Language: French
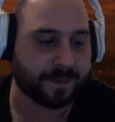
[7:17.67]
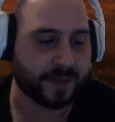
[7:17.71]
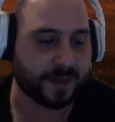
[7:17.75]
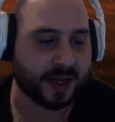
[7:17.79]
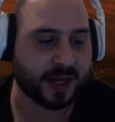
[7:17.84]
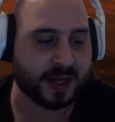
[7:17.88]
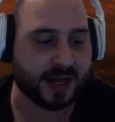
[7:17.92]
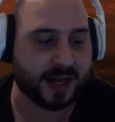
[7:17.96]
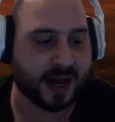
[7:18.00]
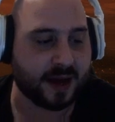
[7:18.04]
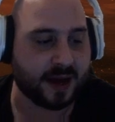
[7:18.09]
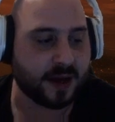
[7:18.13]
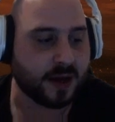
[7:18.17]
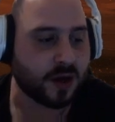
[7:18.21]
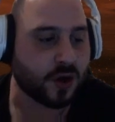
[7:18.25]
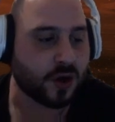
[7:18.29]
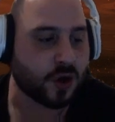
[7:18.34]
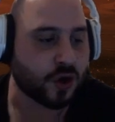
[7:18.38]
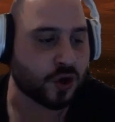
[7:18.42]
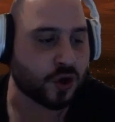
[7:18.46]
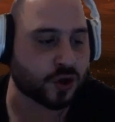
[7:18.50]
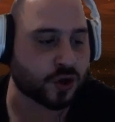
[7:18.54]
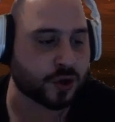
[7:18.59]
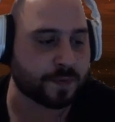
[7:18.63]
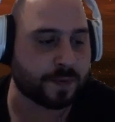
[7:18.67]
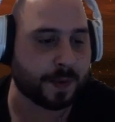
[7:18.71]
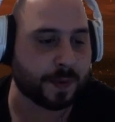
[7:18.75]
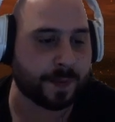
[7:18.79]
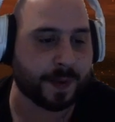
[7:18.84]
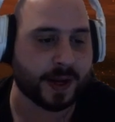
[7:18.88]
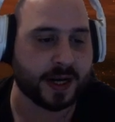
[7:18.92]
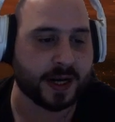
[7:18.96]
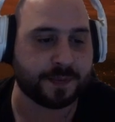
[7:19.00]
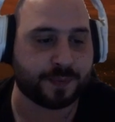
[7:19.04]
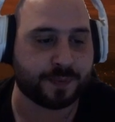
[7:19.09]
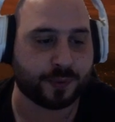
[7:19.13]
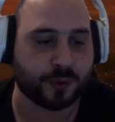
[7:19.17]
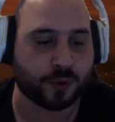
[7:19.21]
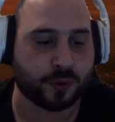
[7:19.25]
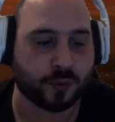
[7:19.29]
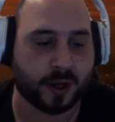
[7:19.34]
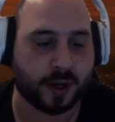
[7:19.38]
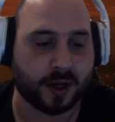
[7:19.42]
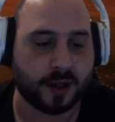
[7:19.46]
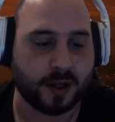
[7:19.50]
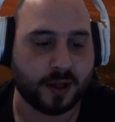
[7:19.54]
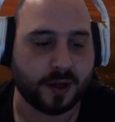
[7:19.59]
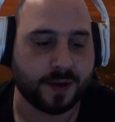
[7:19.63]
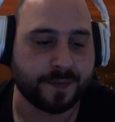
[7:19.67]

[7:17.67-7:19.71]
Et là, je ne peux pas aller plus loin.